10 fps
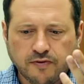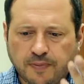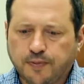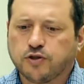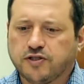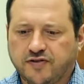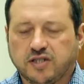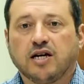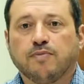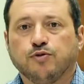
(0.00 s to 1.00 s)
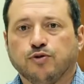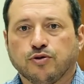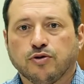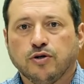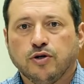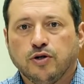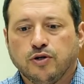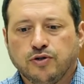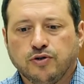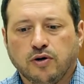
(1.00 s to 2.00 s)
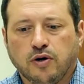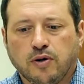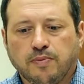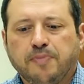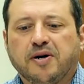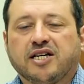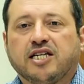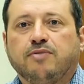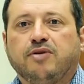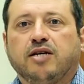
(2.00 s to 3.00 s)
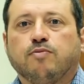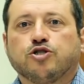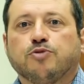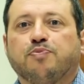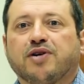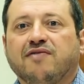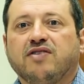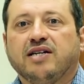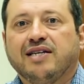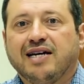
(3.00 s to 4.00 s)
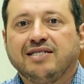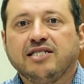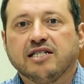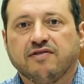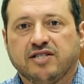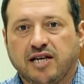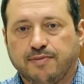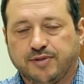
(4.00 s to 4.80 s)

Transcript: Вопросы всегда будут. Но мы, по крайней мере, можем правильно реагировать на